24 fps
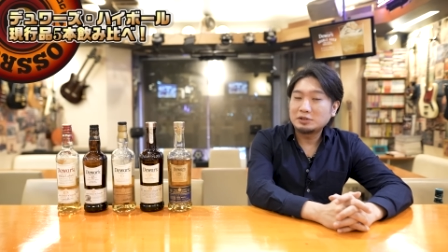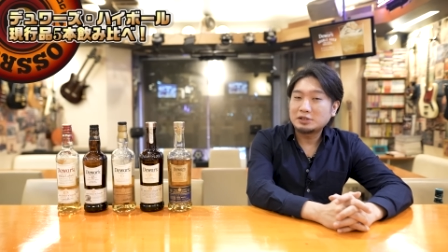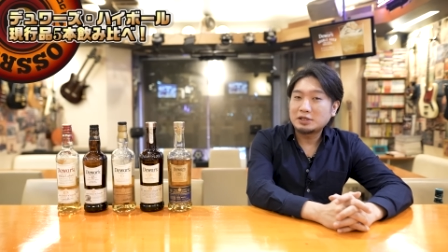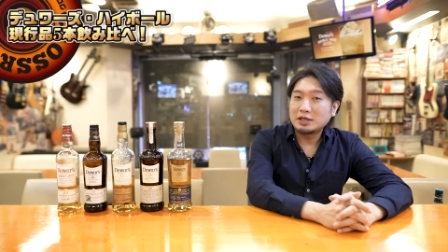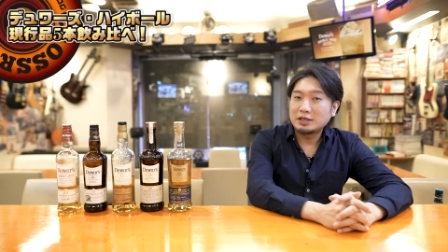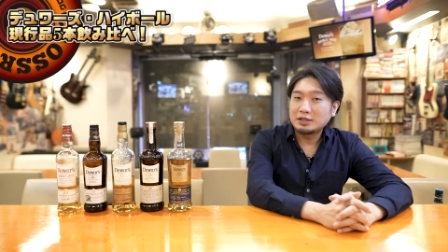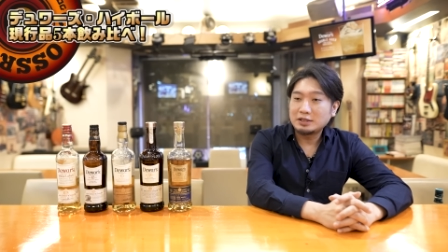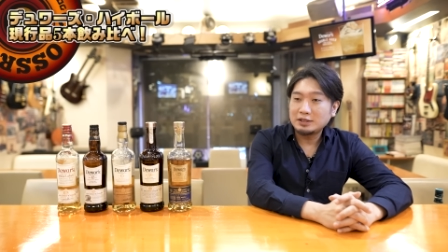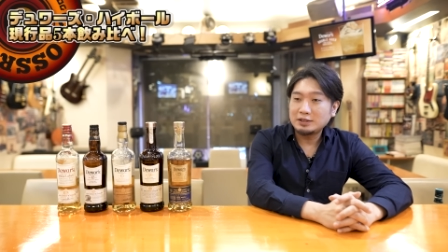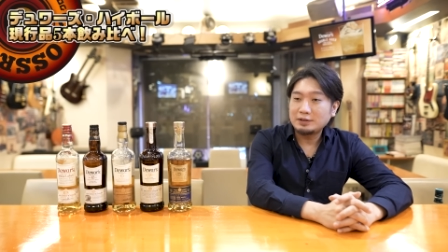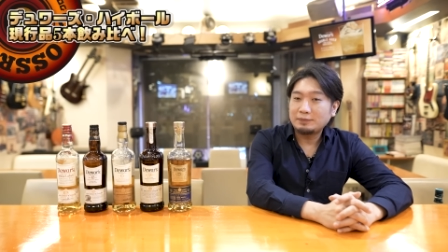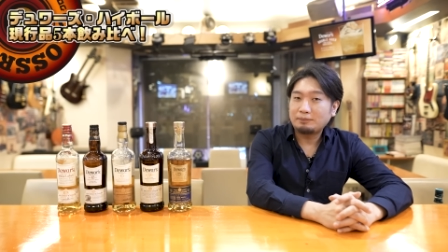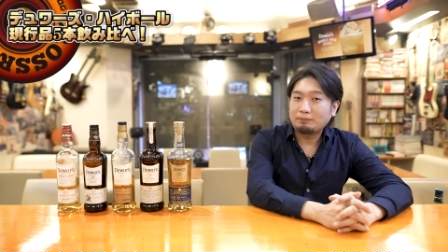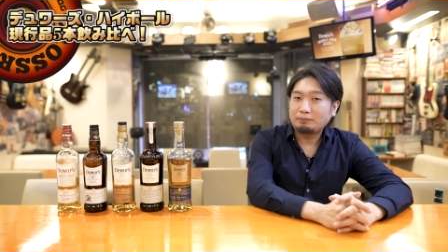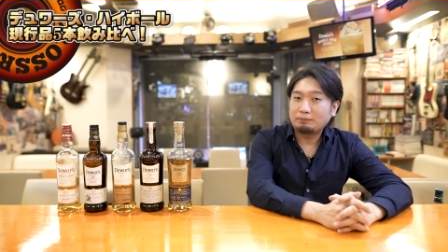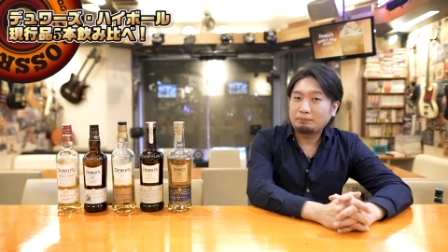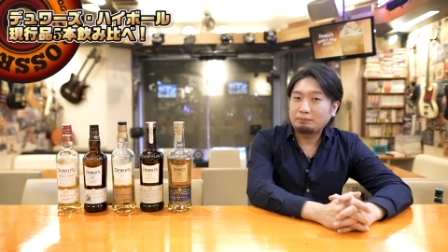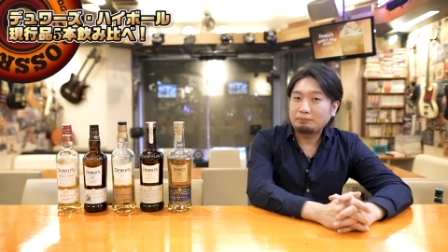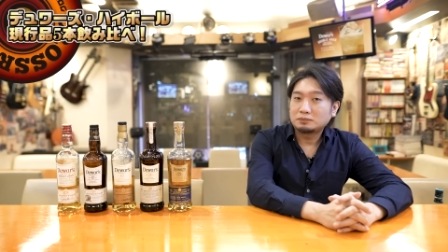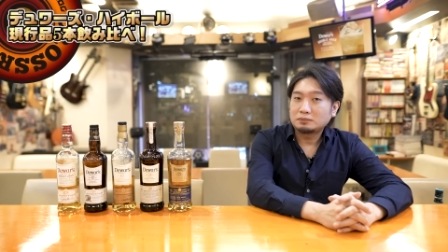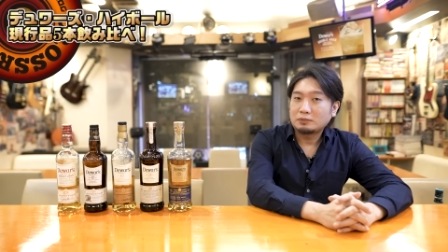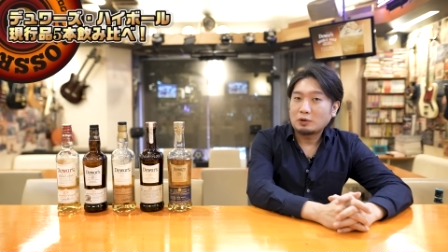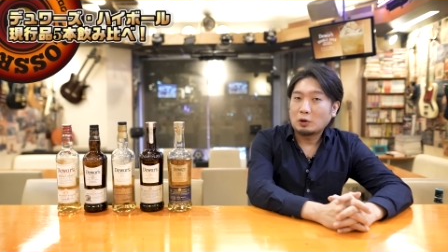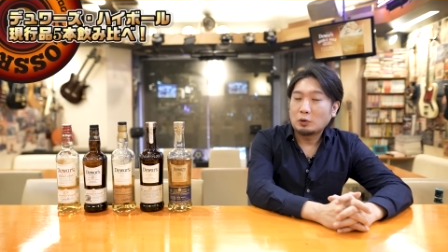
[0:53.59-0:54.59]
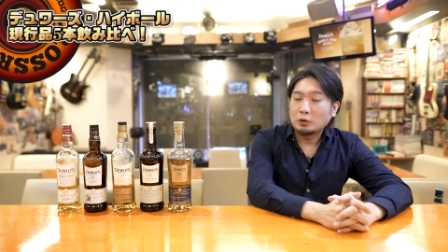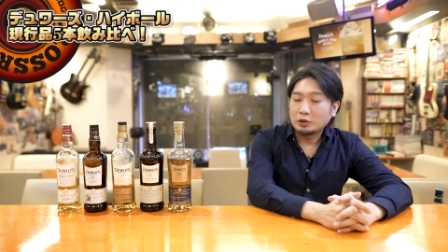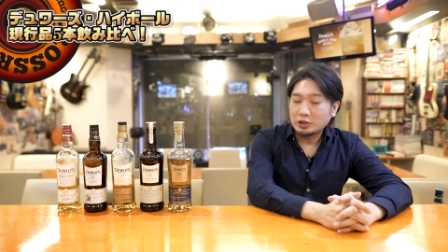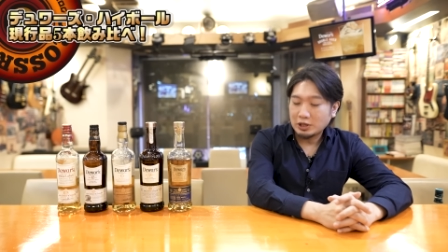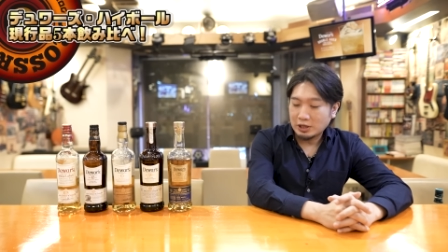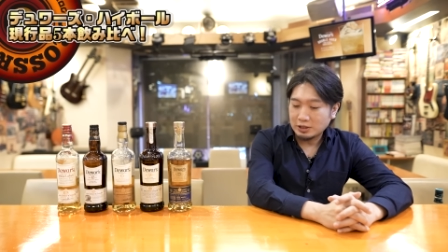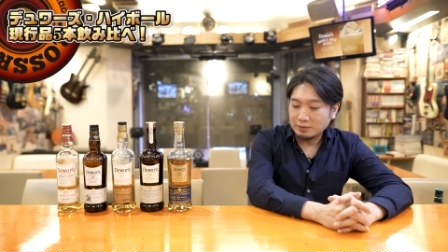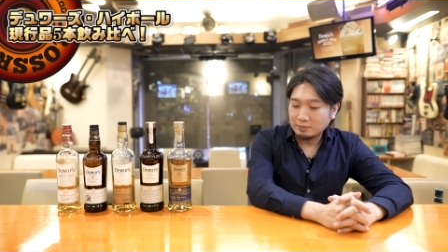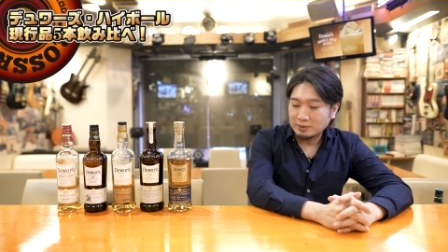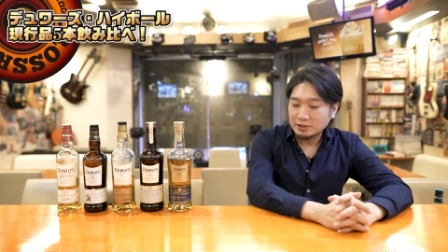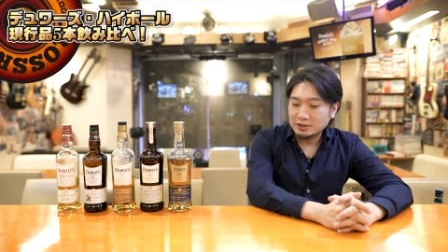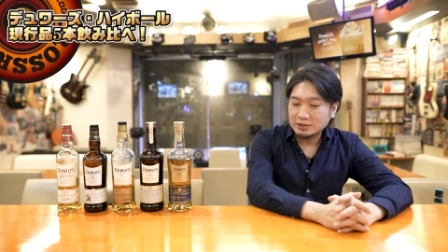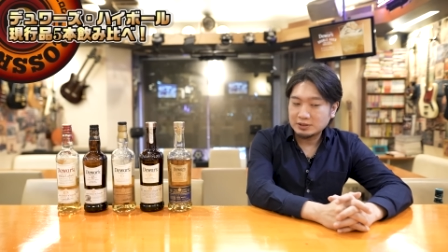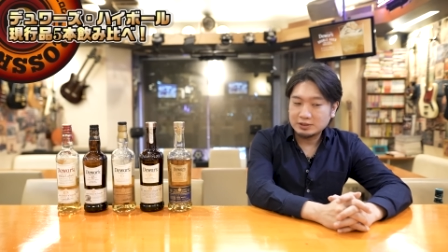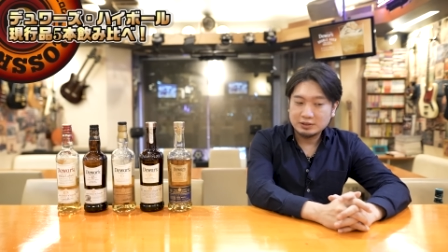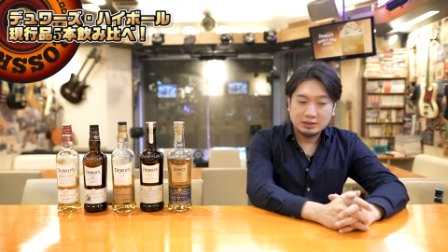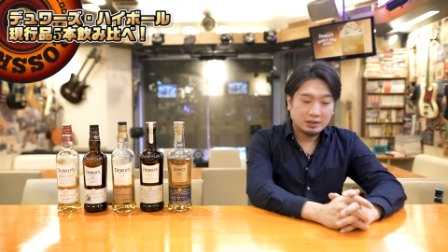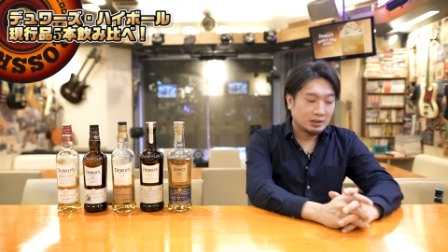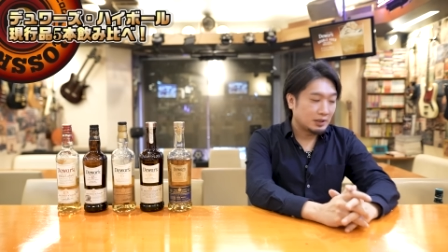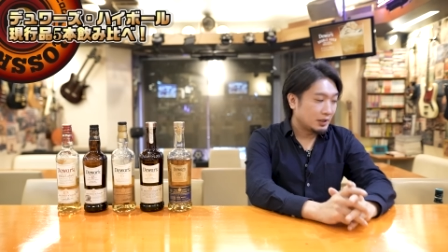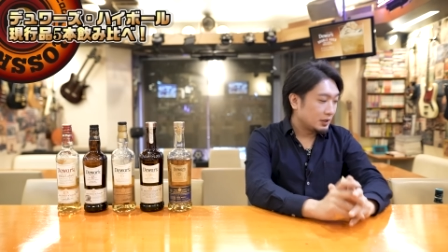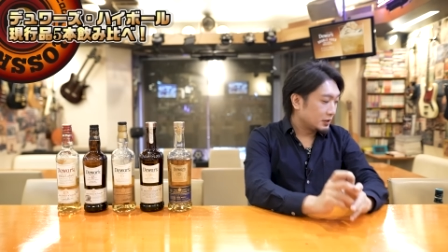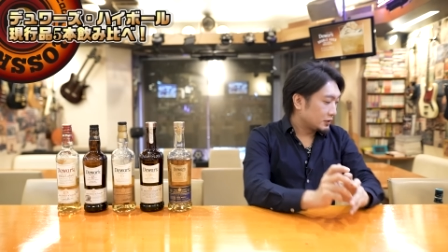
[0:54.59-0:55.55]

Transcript: 店に置いてあります。